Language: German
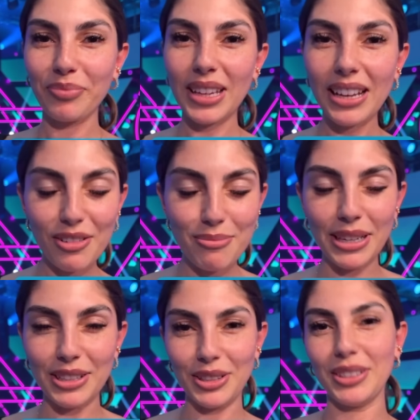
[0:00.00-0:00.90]
auf
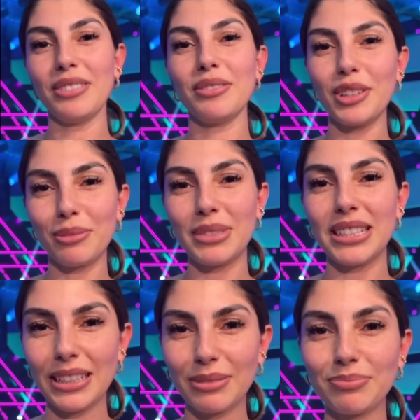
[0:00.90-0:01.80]
meine Tochter freue ich mich
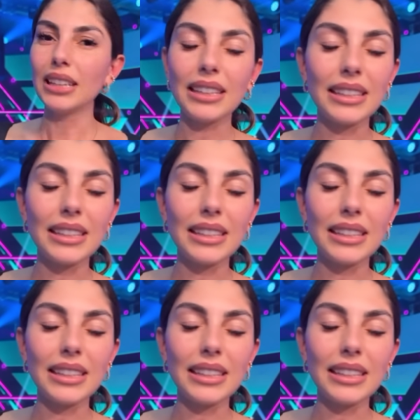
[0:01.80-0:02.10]
sehr. Ihr